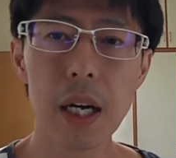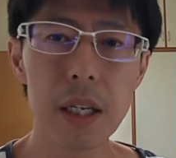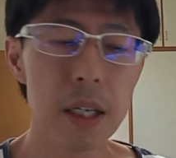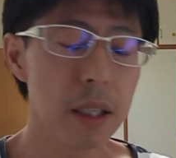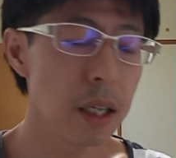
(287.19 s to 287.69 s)
あ
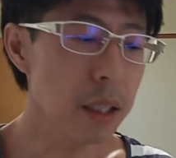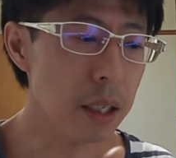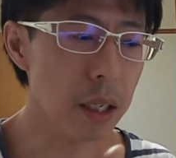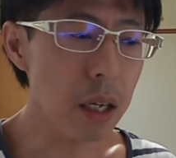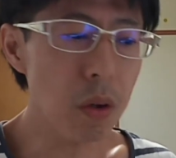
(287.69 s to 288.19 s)
れ、何
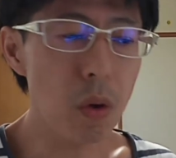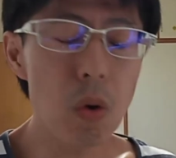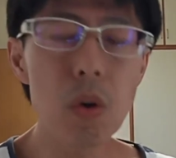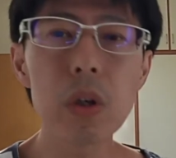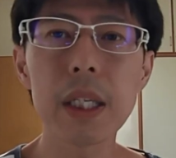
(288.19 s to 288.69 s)
か結
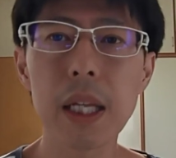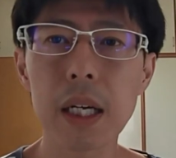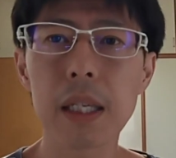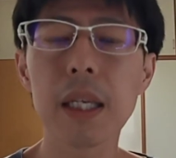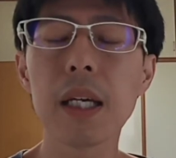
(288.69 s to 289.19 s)
構大き
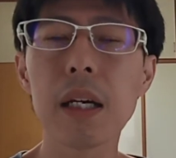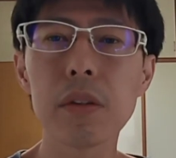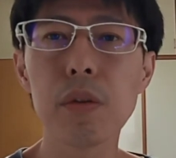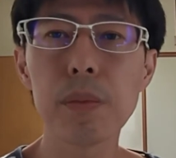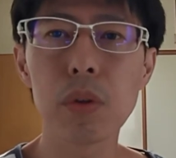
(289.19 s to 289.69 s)
な金
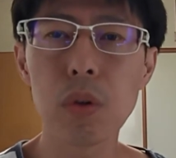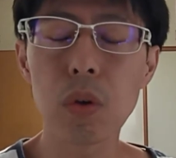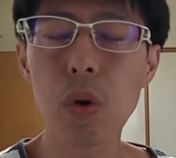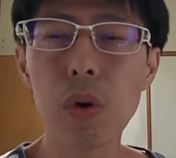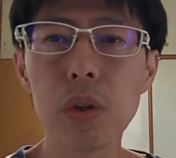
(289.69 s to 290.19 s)
額のもの
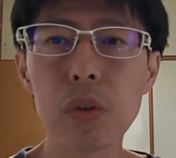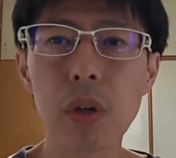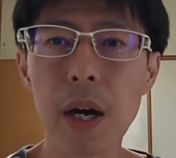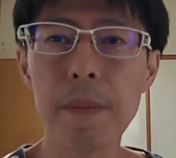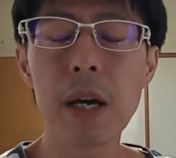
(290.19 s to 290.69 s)
を購入
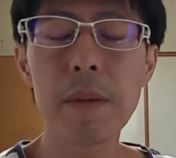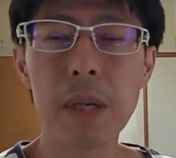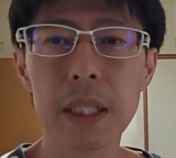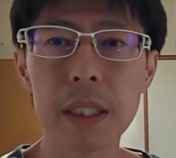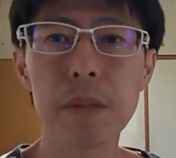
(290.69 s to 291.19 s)
とか売
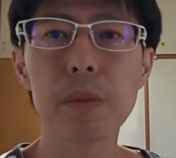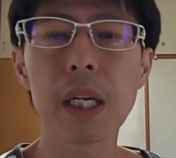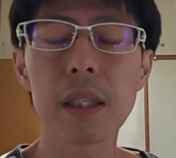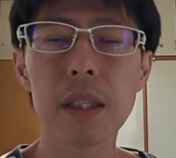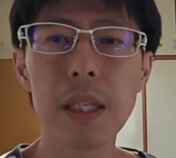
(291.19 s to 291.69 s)
買しても
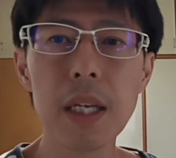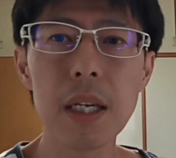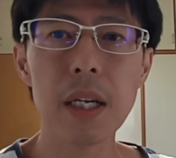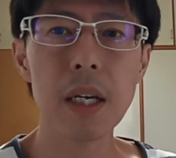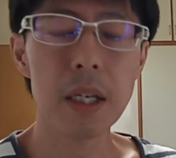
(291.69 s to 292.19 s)
らっ
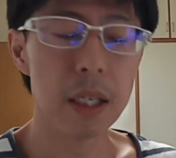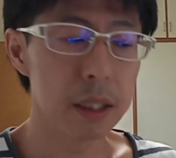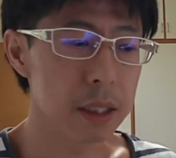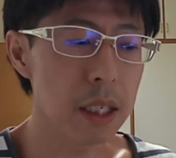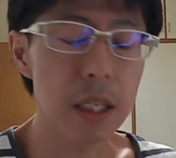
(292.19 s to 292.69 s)
て、
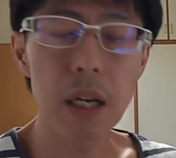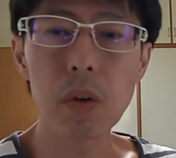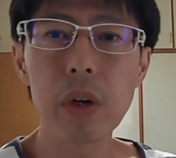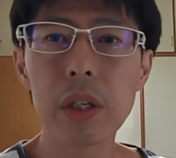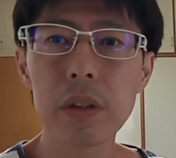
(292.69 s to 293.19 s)
1000
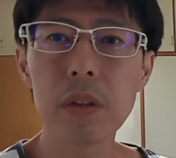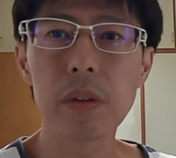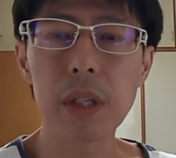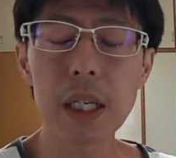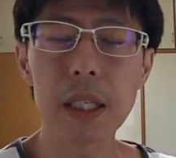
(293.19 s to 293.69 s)
円超える
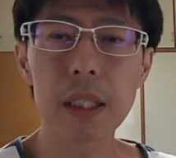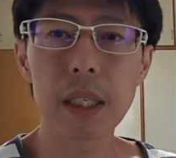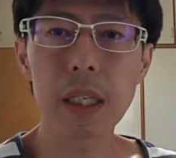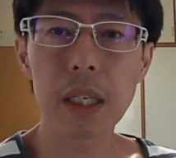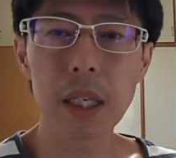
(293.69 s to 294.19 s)
ような
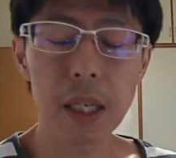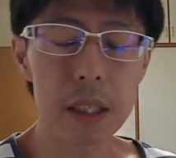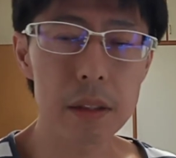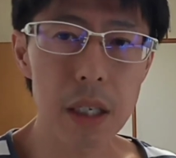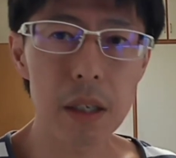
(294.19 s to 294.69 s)
金
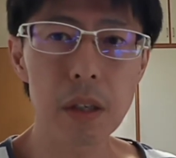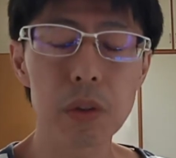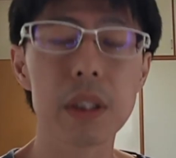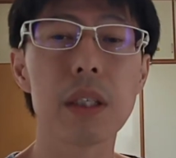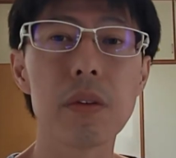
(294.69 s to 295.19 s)
額が
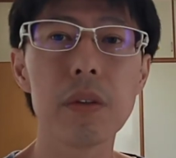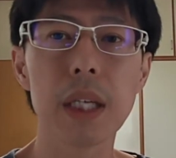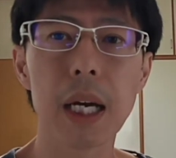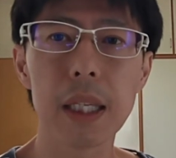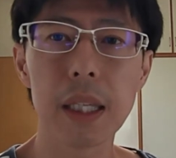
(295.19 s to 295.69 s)
こちらの方
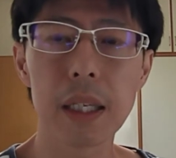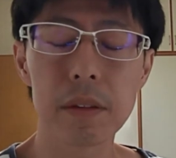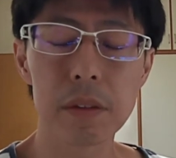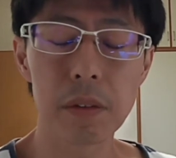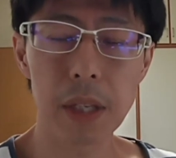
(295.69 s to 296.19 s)
に入って
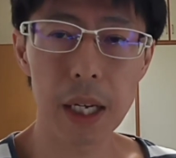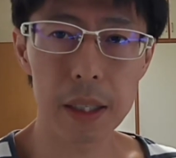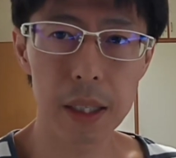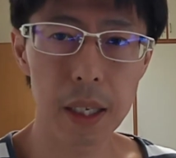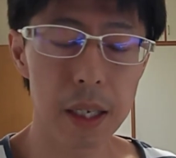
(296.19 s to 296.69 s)
くるので
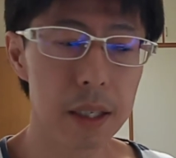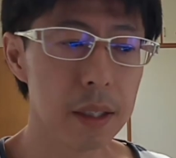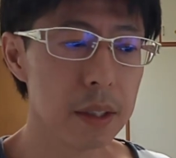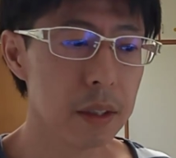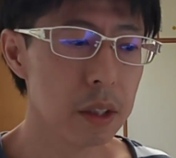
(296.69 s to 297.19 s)
あって、っ
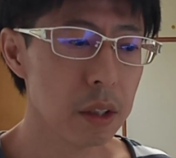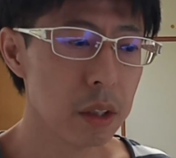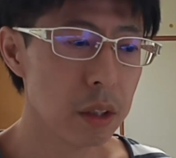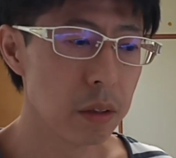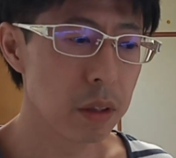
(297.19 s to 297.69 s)

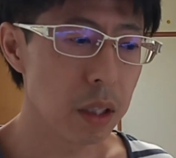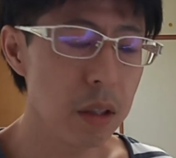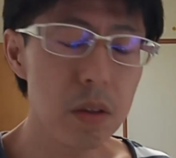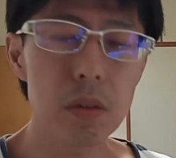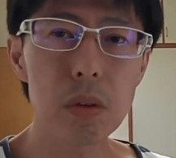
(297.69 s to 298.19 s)
て
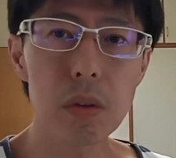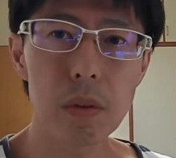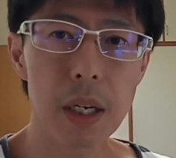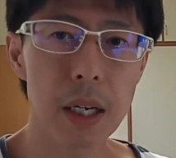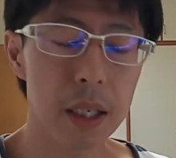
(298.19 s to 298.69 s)
いうこ
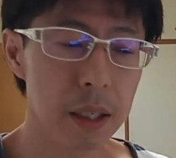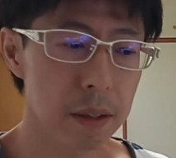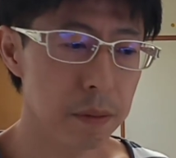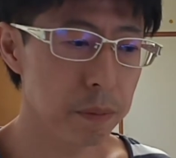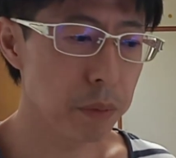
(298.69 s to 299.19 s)
とは、
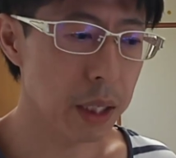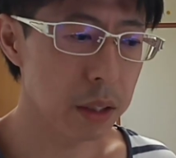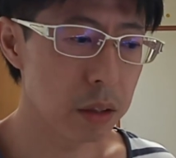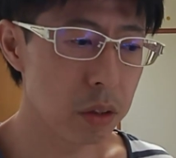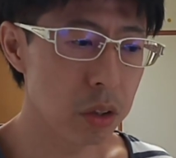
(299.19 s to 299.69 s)
ま
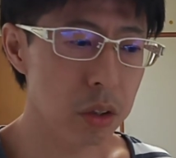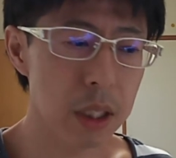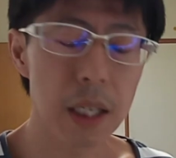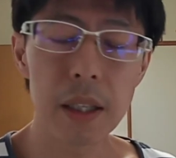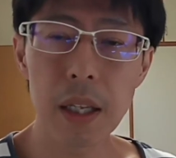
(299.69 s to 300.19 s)
あ、10
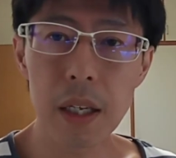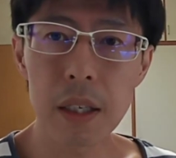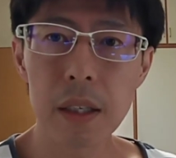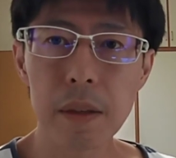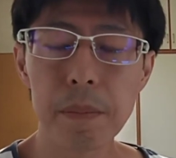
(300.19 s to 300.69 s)
件で、
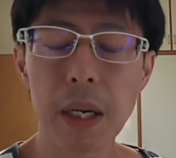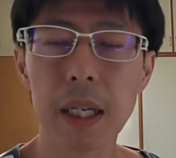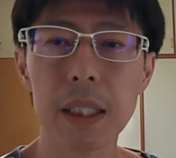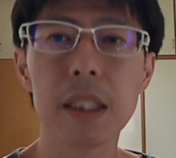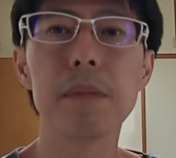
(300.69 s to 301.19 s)
ま
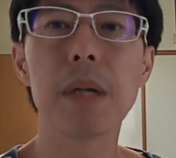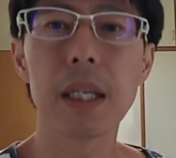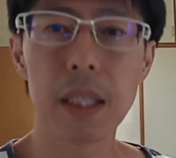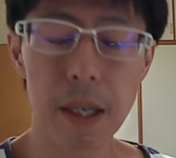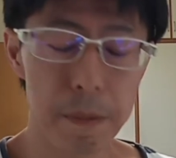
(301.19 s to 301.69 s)
あ、1
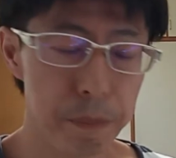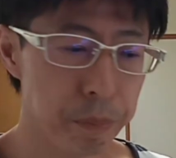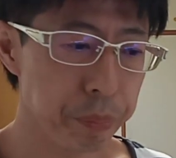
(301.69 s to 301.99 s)
万円。